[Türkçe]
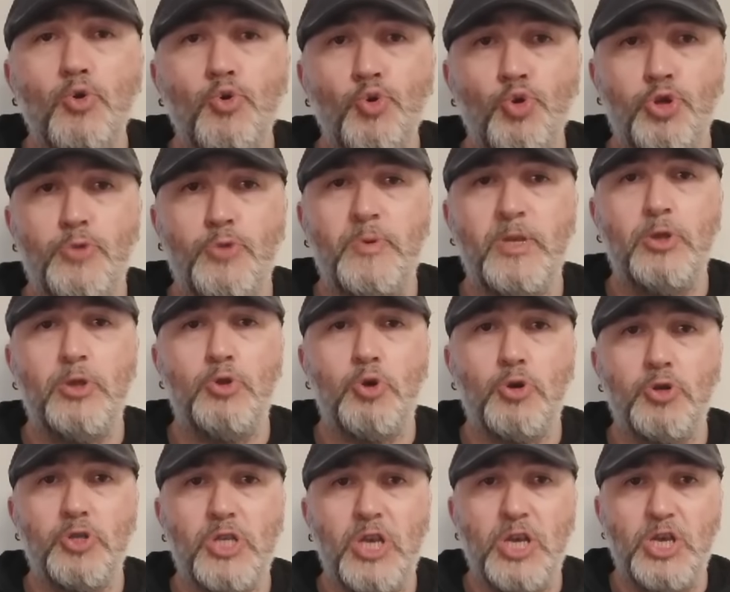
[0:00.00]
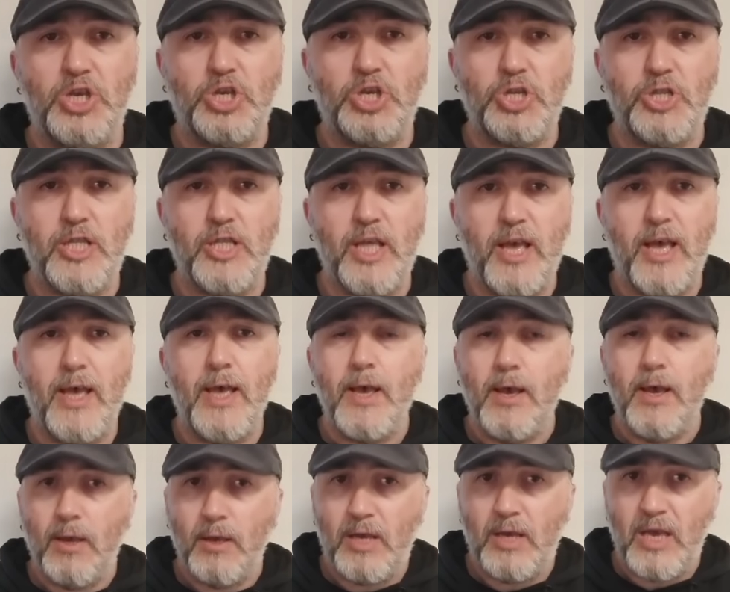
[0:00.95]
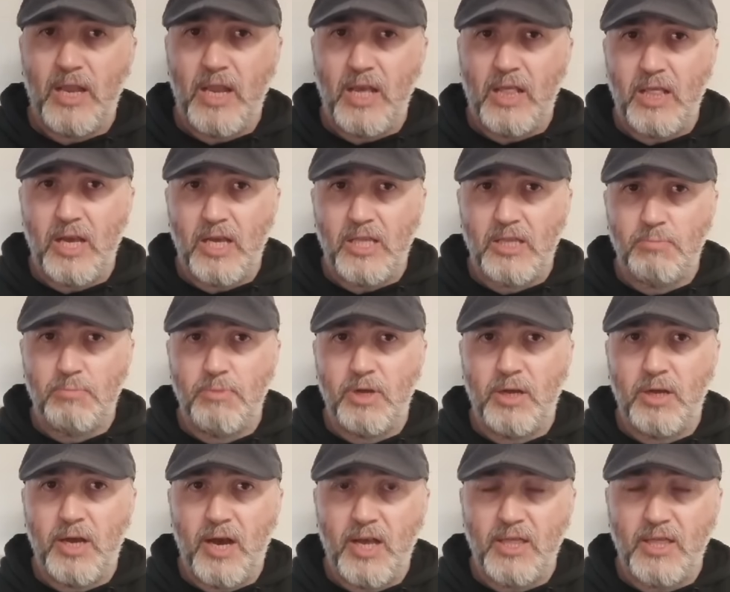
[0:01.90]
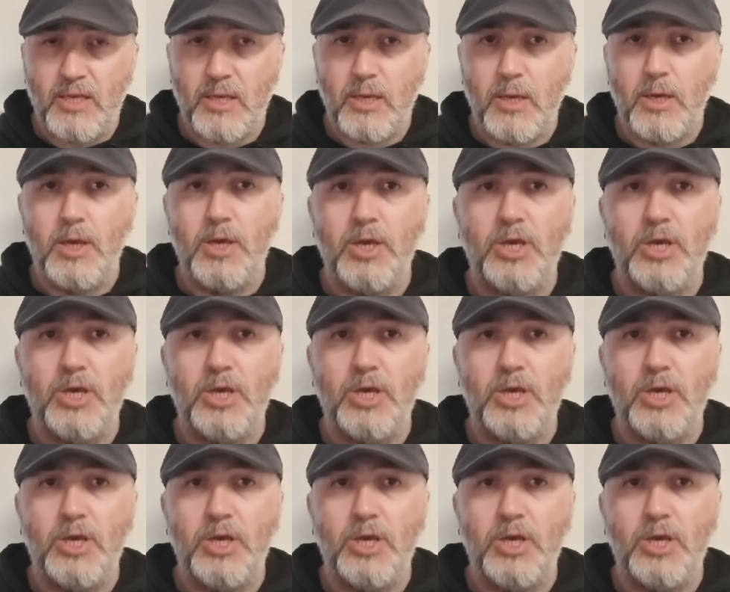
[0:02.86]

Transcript: 100 bin dosya içinde gerekli adımları at,